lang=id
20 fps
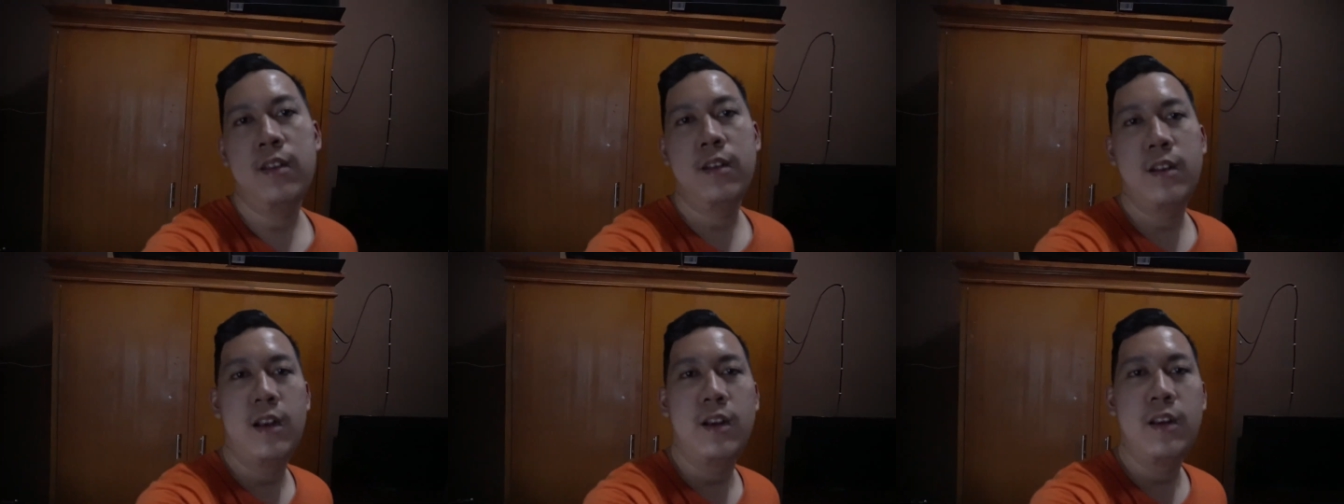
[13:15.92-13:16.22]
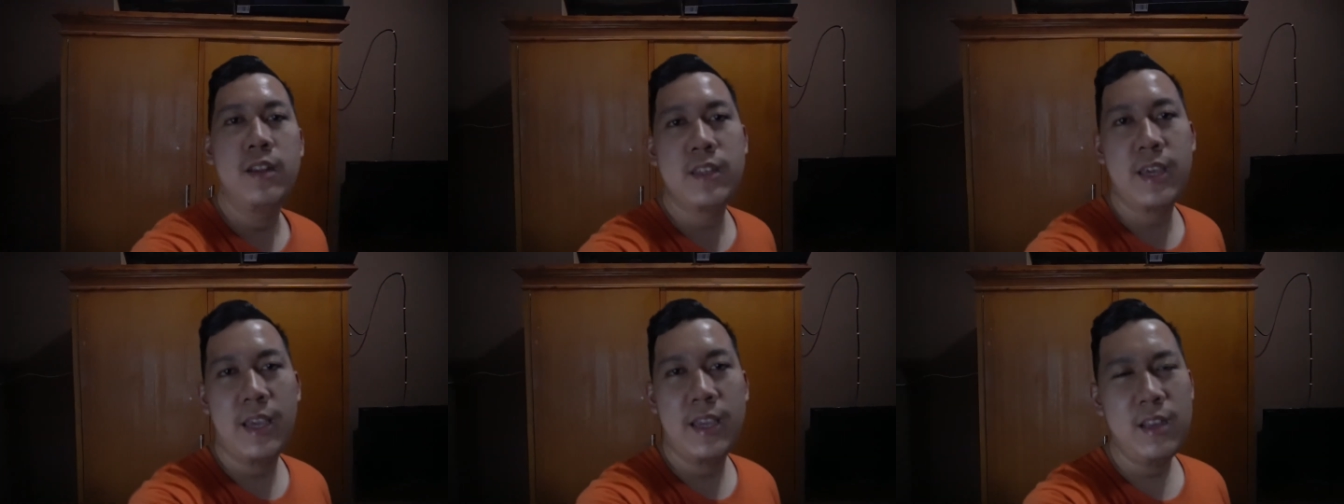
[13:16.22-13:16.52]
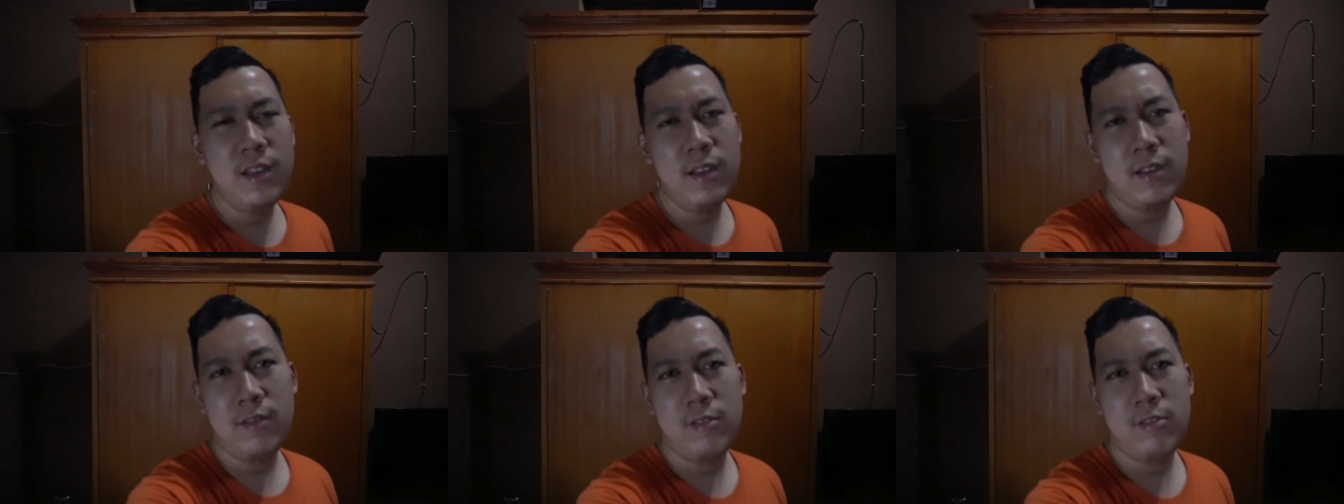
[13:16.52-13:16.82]
dan ini
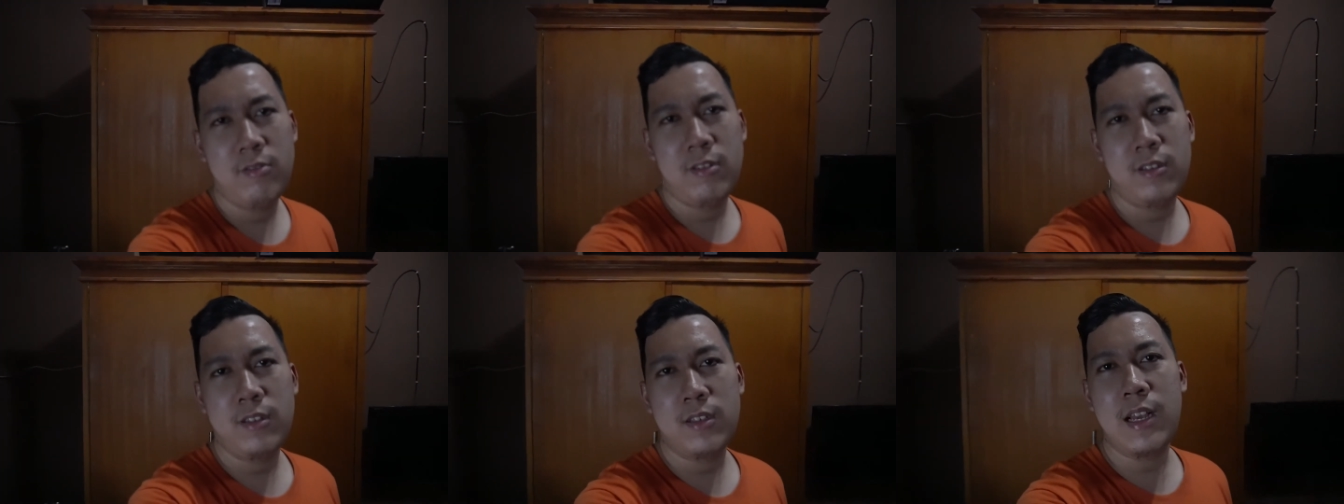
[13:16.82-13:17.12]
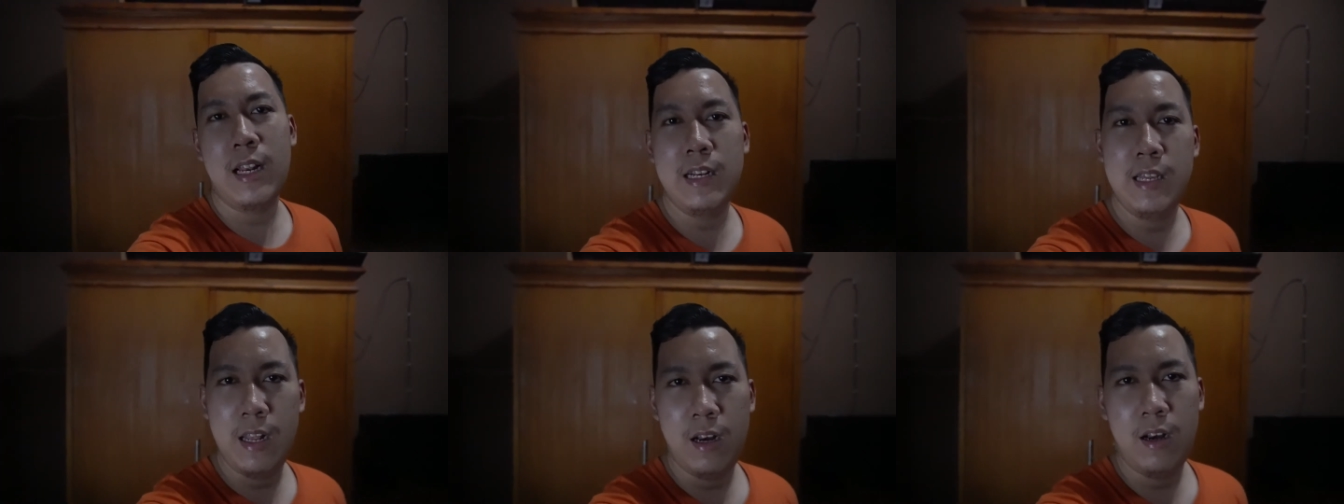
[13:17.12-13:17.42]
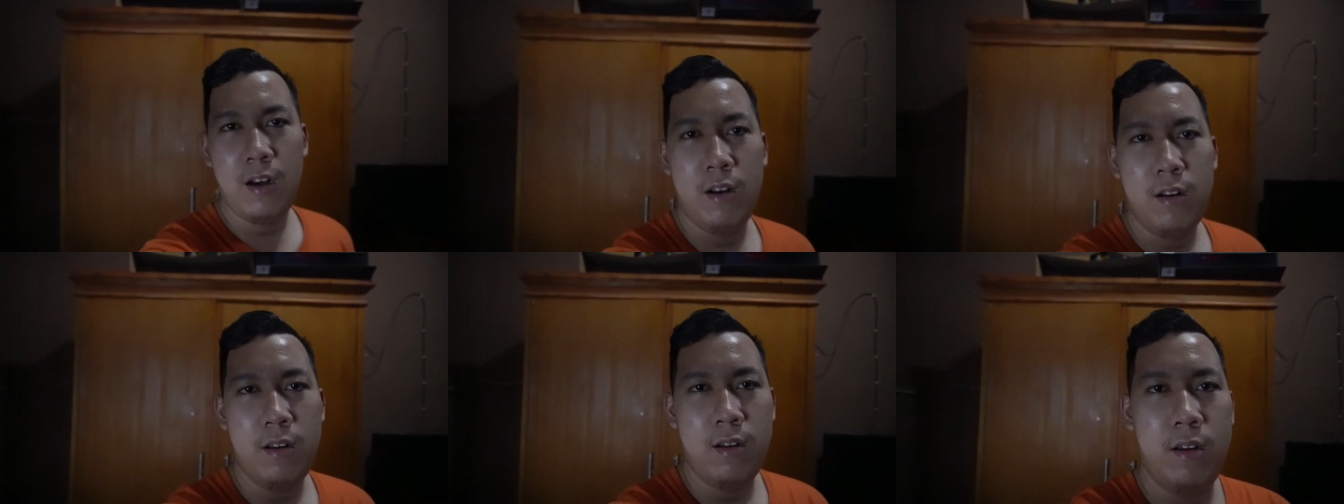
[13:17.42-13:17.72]
kayaknya kalian
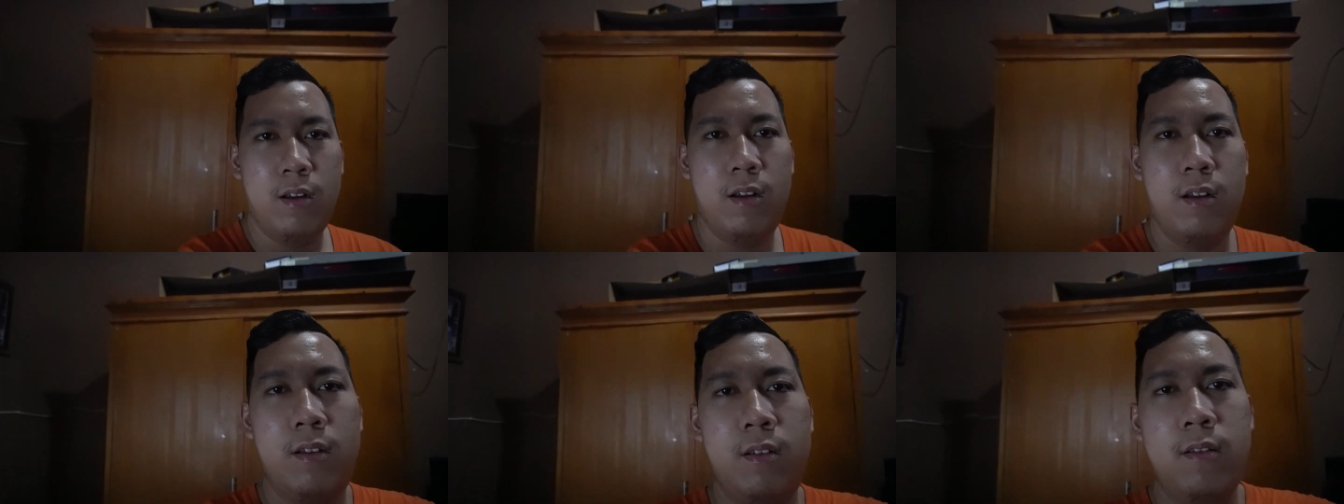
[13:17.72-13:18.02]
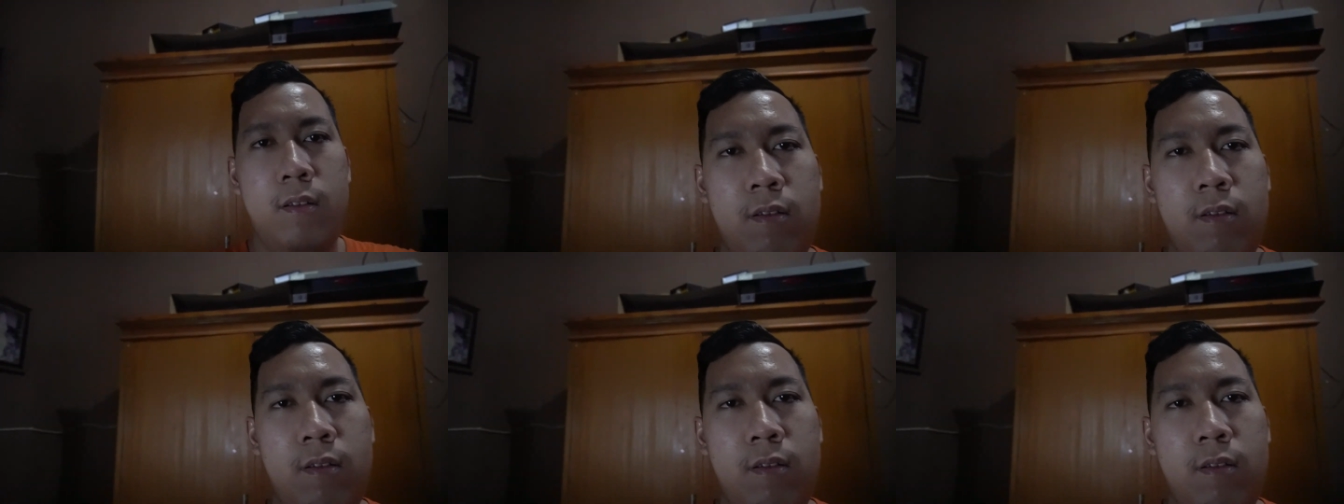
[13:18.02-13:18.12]
uh, ah,